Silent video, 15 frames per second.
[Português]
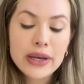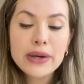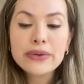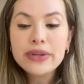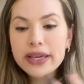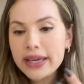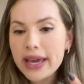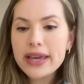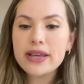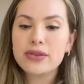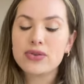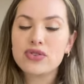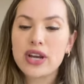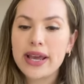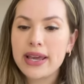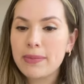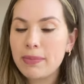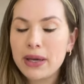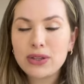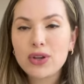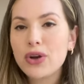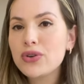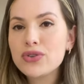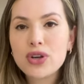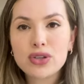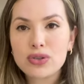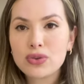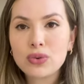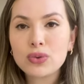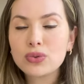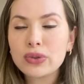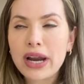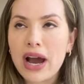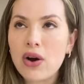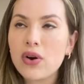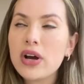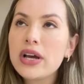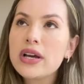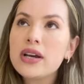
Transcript: O que, que é isso, Chay? Repertório sociocultural.